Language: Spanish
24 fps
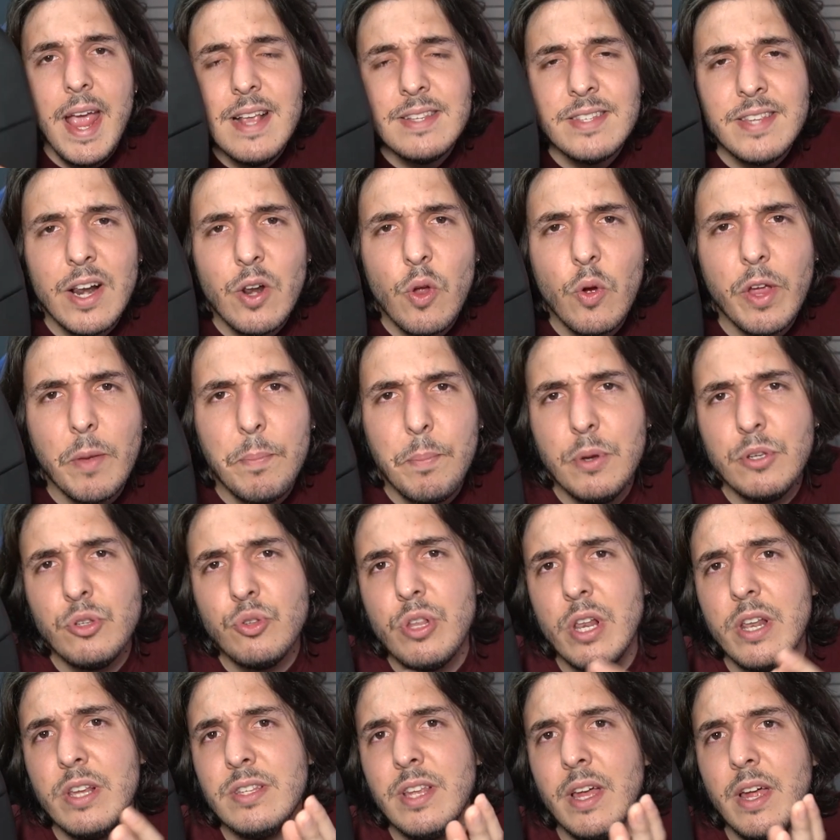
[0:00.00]
Es algo que puedes
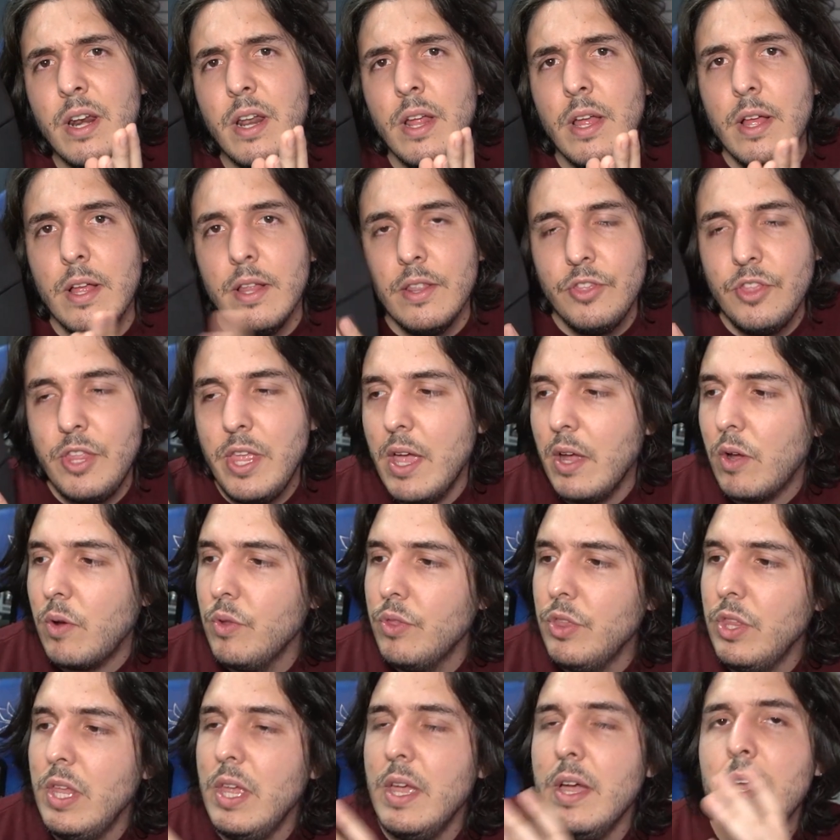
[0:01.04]
utilizar día
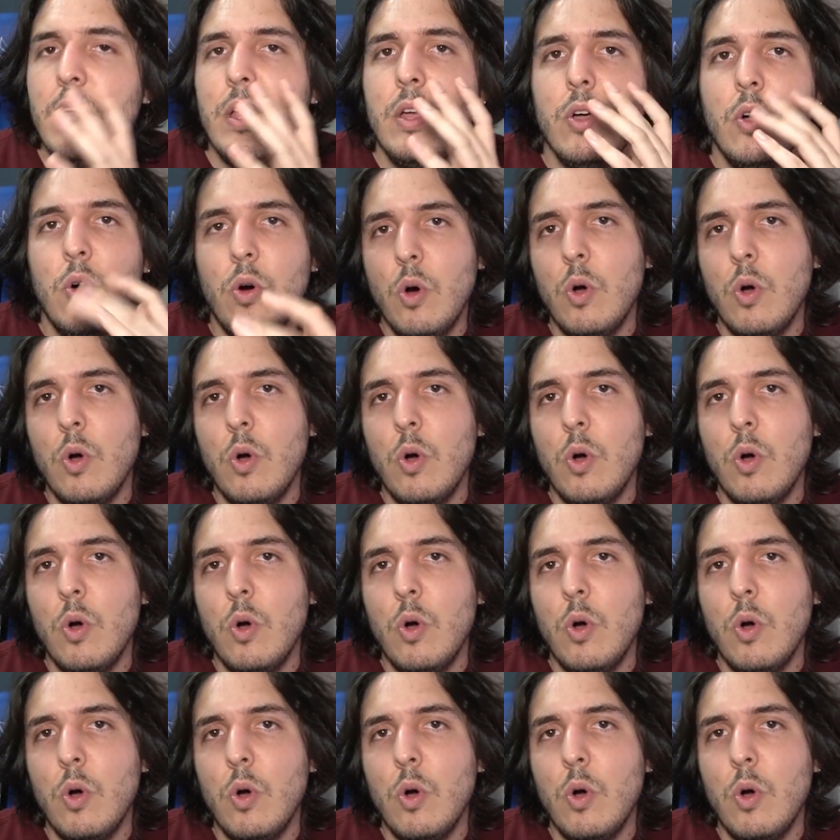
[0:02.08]
con día